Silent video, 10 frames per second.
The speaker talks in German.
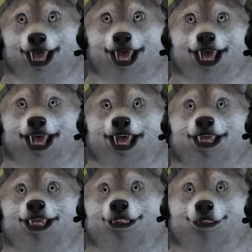alle
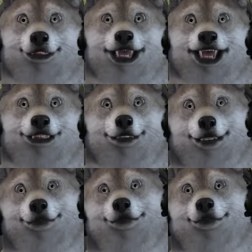Server findet,
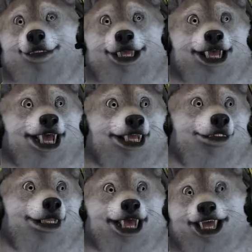wo
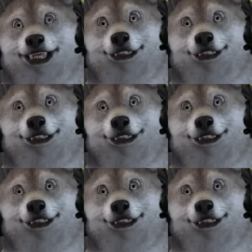irgendwas,